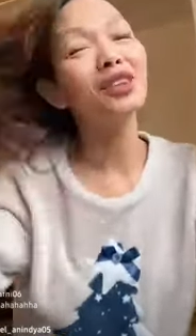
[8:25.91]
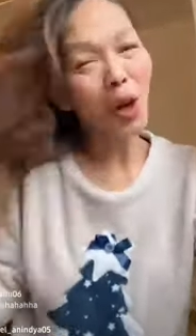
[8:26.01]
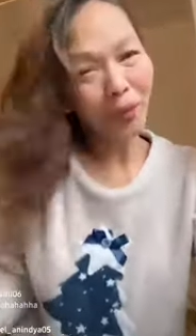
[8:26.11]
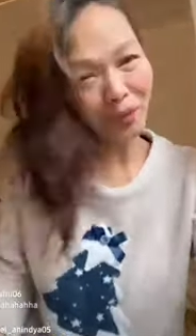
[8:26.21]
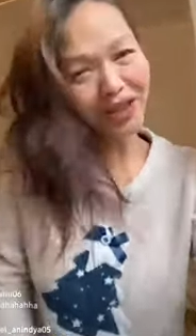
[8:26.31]

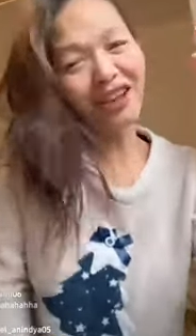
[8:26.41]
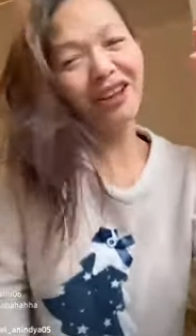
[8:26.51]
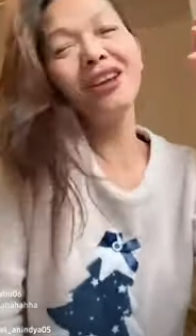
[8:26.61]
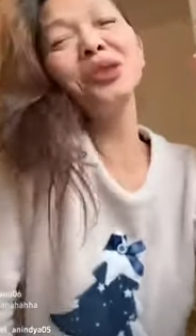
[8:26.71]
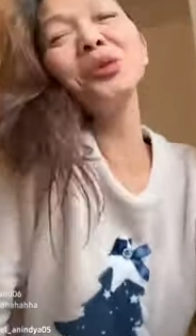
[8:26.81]
pikir
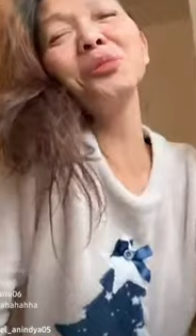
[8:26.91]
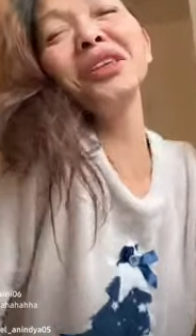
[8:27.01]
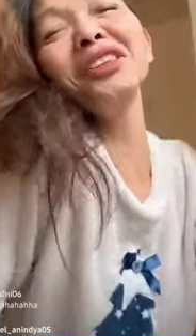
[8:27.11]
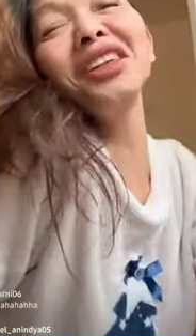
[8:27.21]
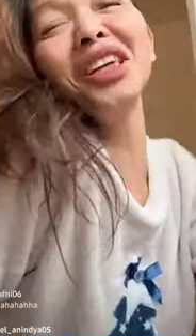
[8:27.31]
hidup
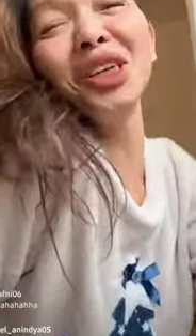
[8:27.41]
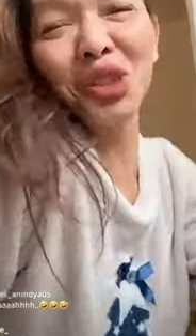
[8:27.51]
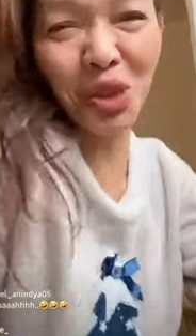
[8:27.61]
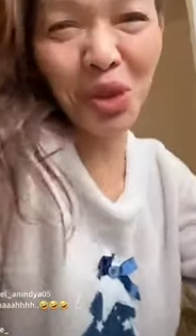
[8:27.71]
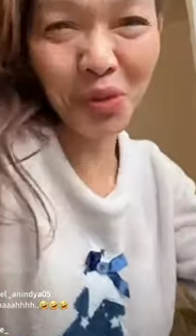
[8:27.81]
ini
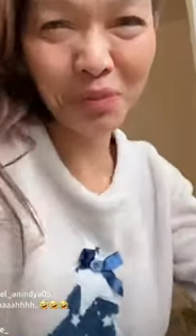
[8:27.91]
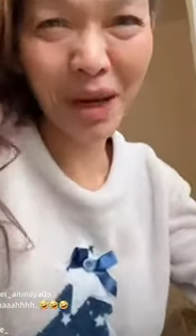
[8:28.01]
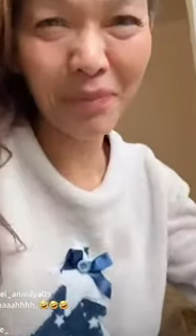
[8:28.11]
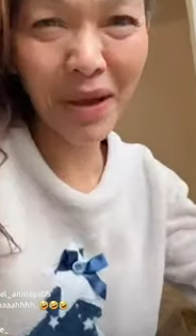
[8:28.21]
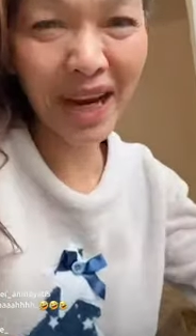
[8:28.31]
cuman
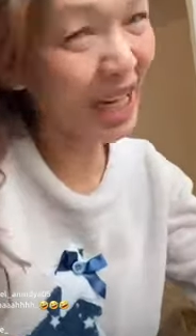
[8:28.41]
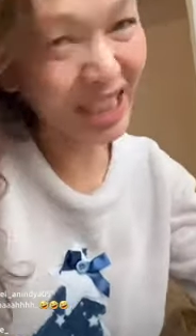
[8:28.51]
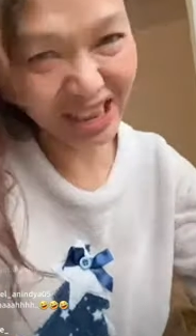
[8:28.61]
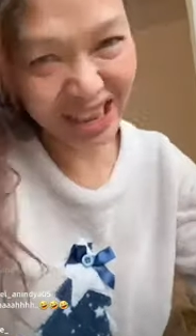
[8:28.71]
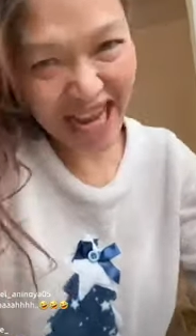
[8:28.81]
pakai
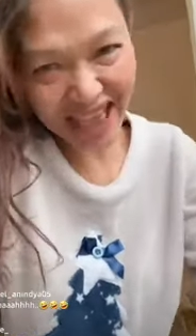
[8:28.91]
jidat